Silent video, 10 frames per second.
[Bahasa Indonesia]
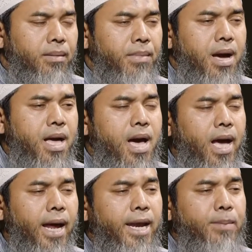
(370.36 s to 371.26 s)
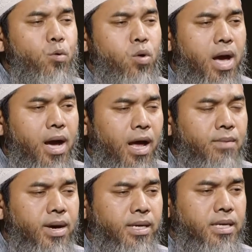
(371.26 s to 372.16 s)
Maka akan dibukakan
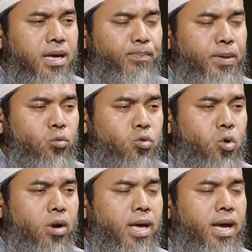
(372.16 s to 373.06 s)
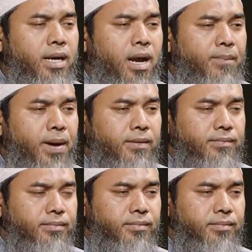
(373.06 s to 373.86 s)
baginya pintu surga yang delapan.